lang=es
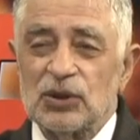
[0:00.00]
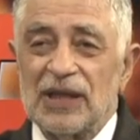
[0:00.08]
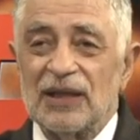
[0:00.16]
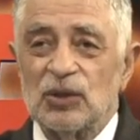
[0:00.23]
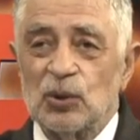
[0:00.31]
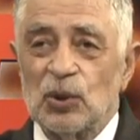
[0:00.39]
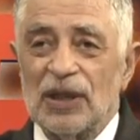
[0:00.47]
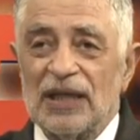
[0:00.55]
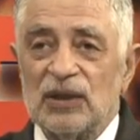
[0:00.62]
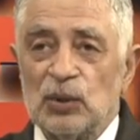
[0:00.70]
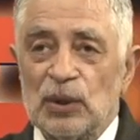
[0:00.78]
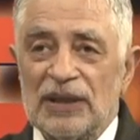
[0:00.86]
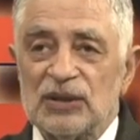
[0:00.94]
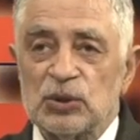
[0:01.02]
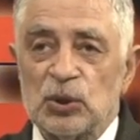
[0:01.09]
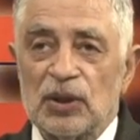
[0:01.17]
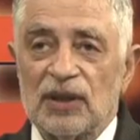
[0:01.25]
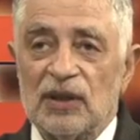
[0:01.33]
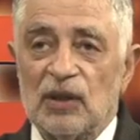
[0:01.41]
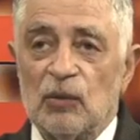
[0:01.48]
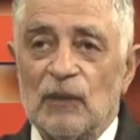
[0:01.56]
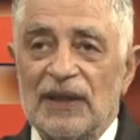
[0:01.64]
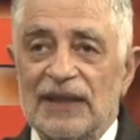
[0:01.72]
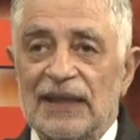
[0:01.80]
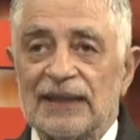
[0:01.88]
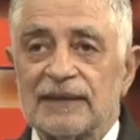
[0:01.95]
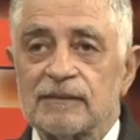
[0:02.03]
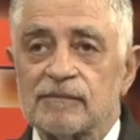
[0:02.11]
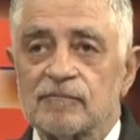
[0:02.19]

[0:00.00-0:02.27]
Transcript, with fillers: tanto daño en la historia de la humanidad